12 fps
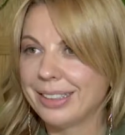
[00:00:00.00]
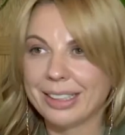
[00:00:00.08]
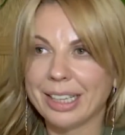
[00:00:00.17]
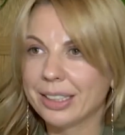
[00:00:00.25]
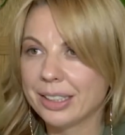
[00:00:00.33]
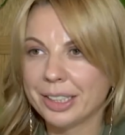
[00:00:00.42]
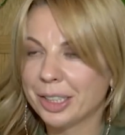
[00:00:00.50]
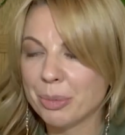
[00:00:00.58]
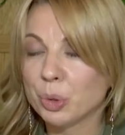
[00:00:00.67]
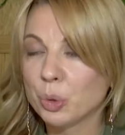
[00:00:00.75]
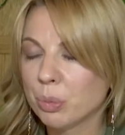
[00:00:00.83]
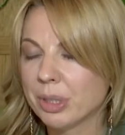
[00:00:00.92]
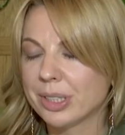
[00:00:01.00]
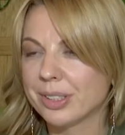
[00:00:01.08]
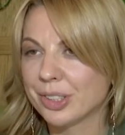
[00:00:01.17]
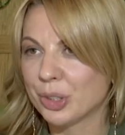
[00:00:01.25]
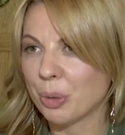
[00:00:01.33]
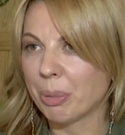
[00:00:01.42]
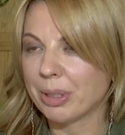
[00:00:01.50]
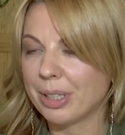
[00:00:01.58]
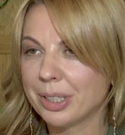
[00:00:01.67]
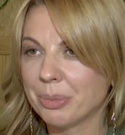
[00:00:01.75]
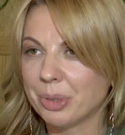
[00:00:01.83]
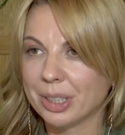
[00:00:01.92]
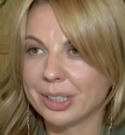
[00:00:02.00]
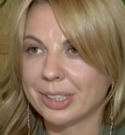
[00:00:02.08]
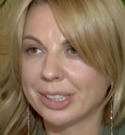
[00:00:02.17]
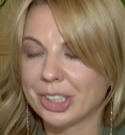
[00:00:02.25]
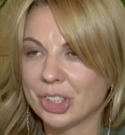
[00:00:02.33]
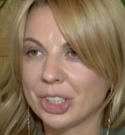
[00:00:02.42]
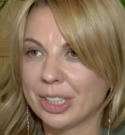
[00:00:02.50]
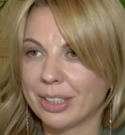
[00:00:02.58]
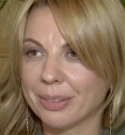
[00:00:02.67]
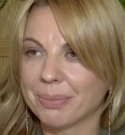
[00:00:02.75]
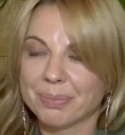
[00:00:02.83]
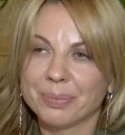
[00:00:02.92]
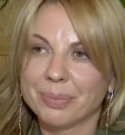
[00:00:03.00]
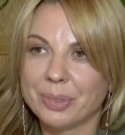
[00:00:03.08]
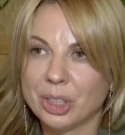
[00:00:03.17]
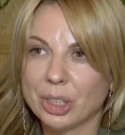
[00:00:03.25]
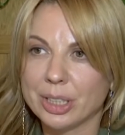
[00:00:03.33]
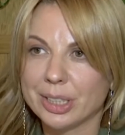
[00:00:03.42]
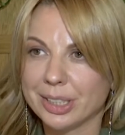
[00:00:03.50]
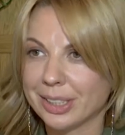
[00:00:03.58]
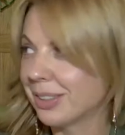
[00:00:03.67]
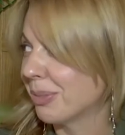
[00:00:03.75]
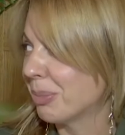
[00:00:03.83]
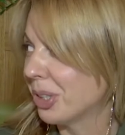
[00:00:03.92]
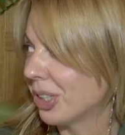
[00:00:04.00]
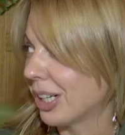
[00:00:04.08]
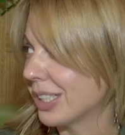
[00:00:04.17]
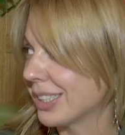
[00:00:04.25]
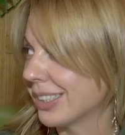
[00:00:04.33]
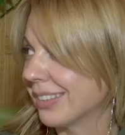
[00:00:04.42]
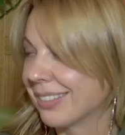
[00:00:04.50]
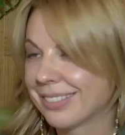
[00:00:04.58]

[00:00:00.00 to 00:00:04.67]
Не надо никому думать, что подарить мне на день рождения. Мне кажется, это прекрасно.